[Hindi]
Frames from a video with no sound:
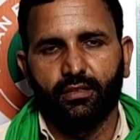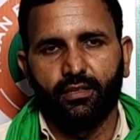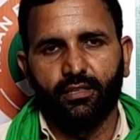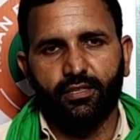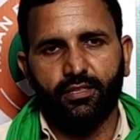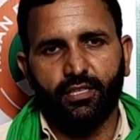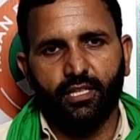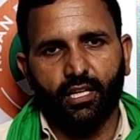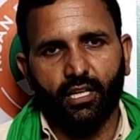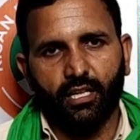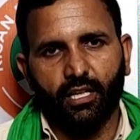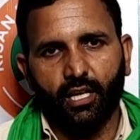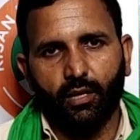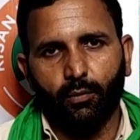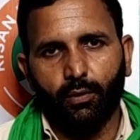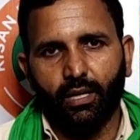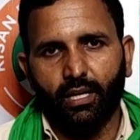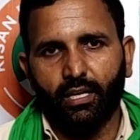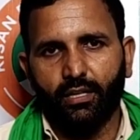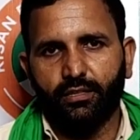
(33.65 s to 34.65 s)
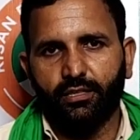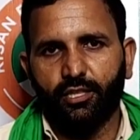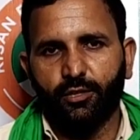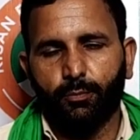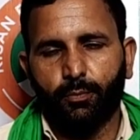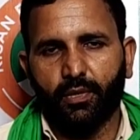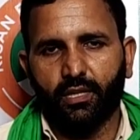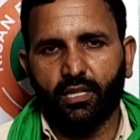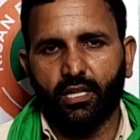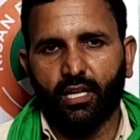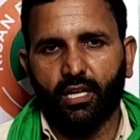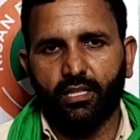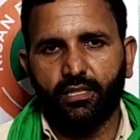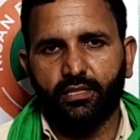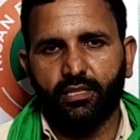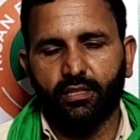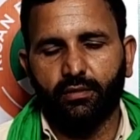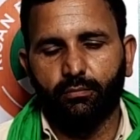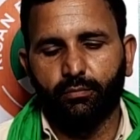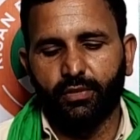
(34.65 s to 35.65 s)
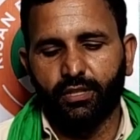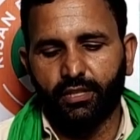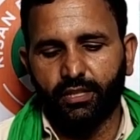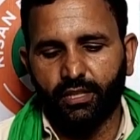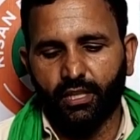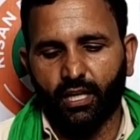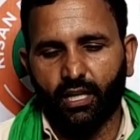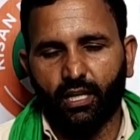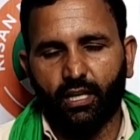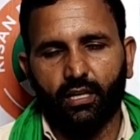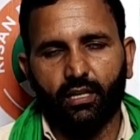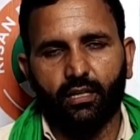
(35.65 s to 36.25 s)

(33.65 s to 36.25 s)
इसके अलावा जिस प्रकार से मीडिया